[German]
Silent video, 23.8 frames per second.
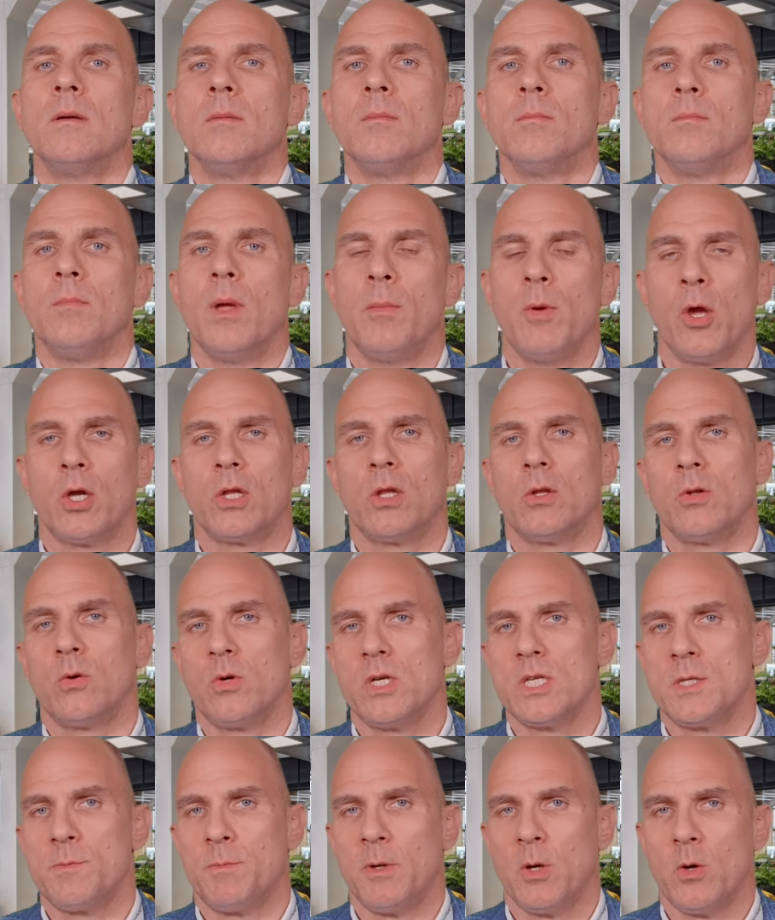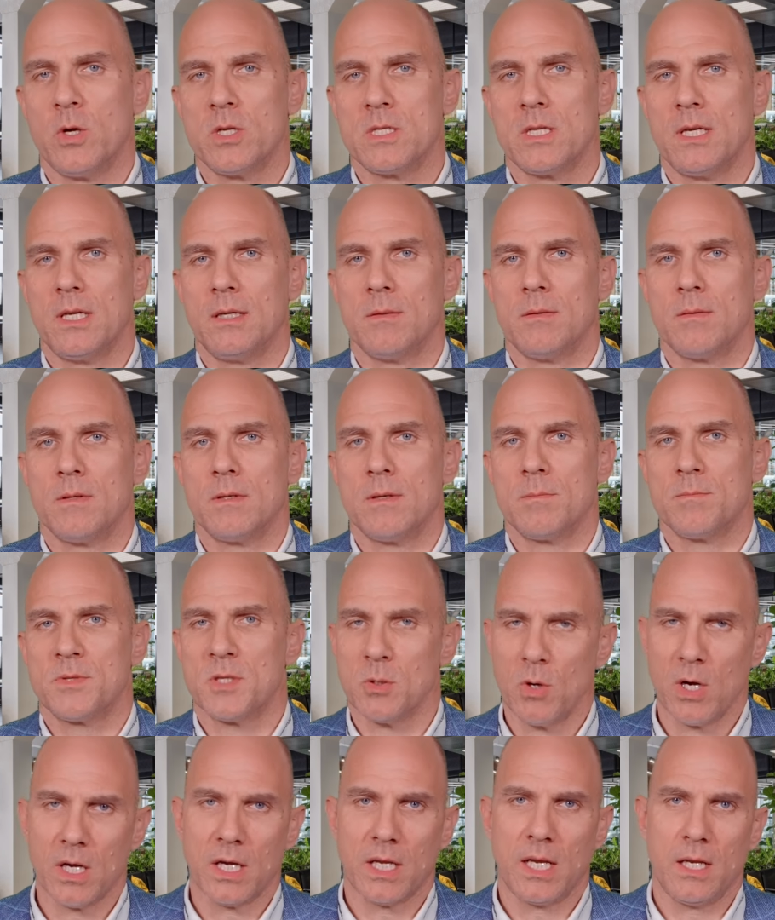Wir möchten uns bei unseren
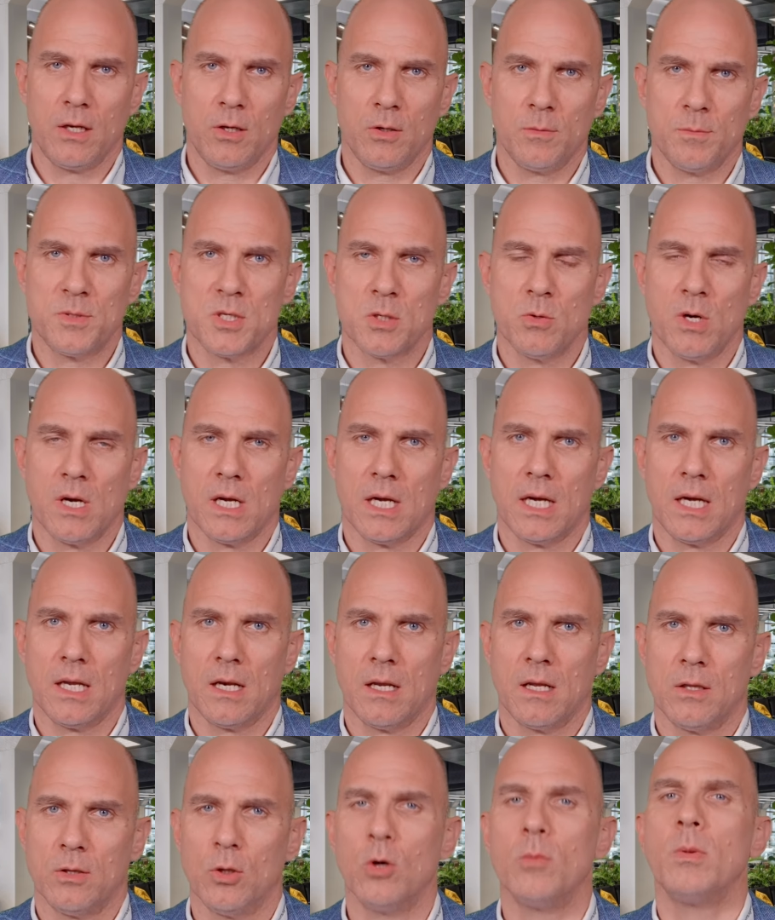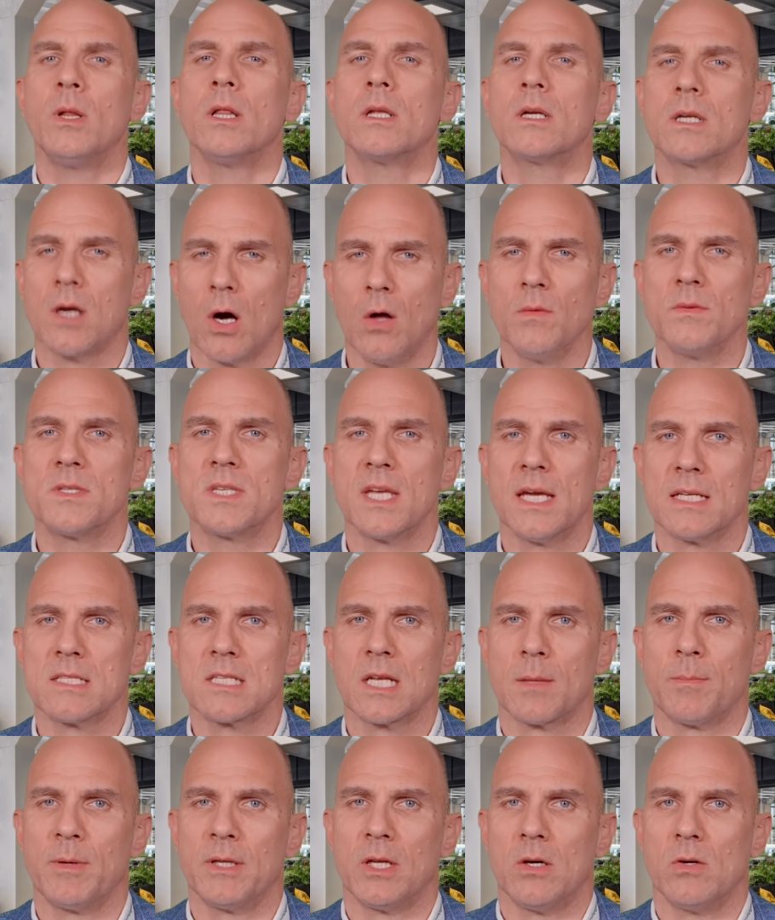Besucherinnen und Besuchern nochmal ganz
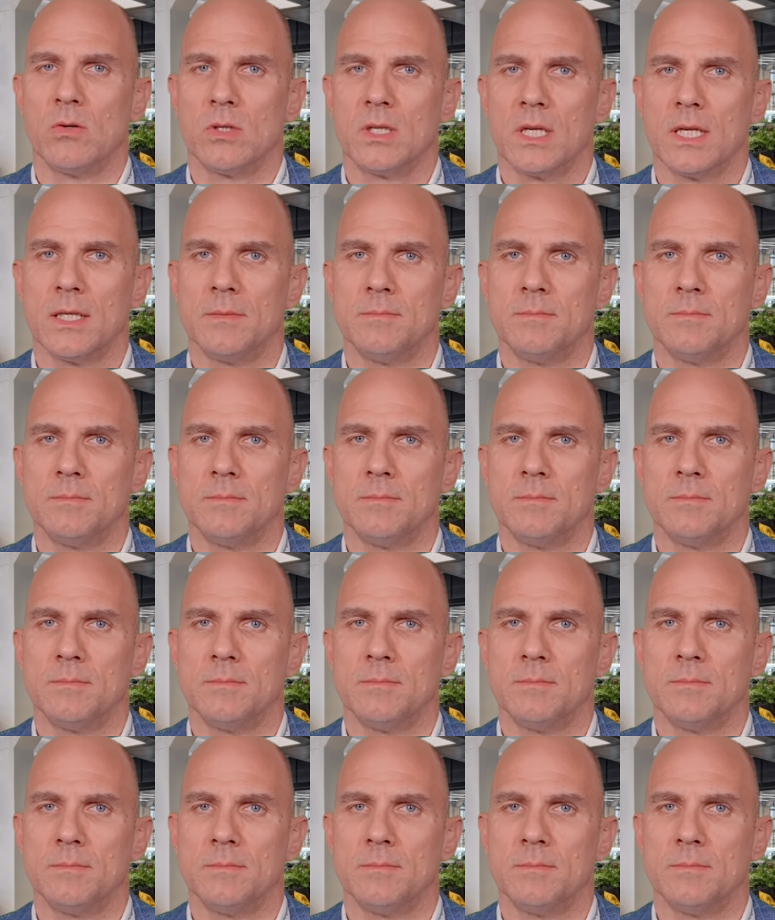herzlich bedanken.